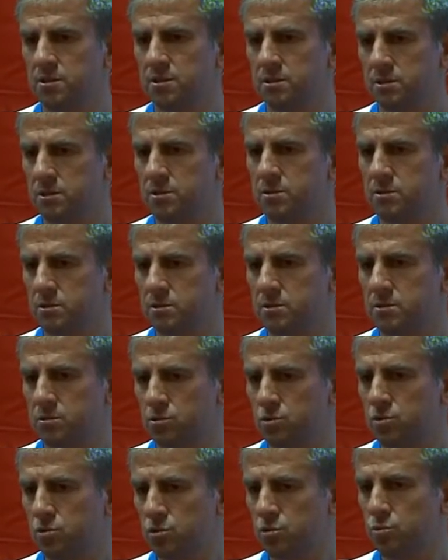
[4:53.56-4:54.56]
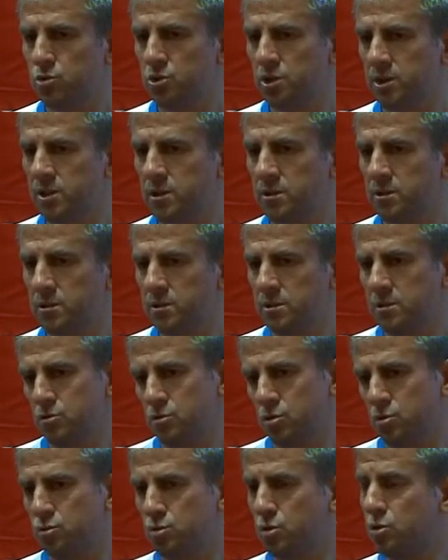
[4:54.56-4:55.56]
Ee, çünkü bu sene
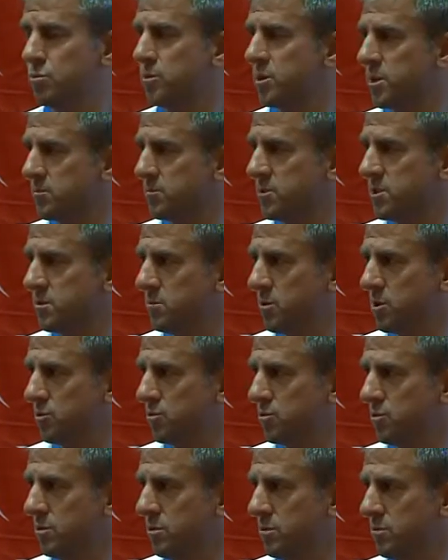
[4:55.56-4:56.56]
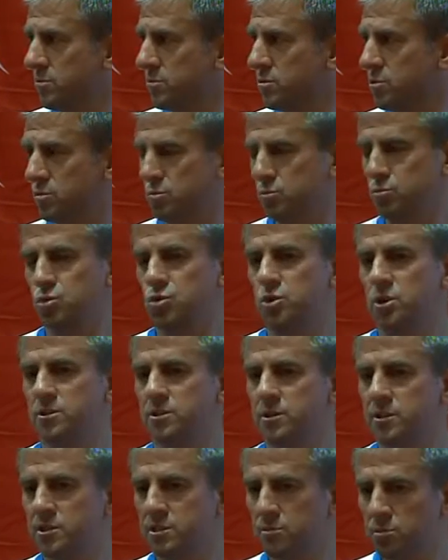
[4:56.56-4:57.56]
çok zor bir lig bizi bekliyor. Çok
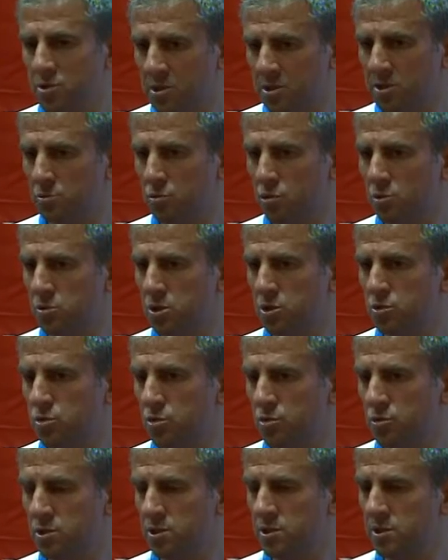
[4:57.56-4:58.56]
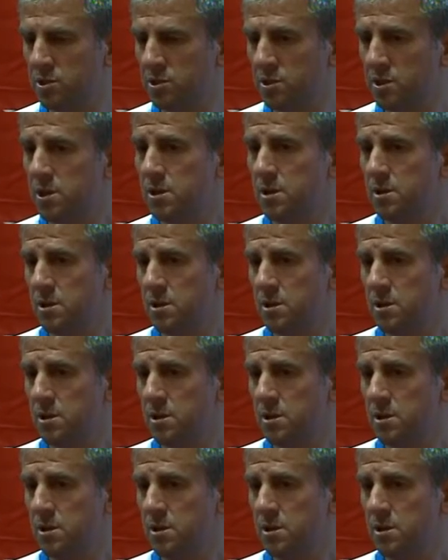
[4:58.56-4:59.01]
mücadeleci bir takım olmak zorundayız.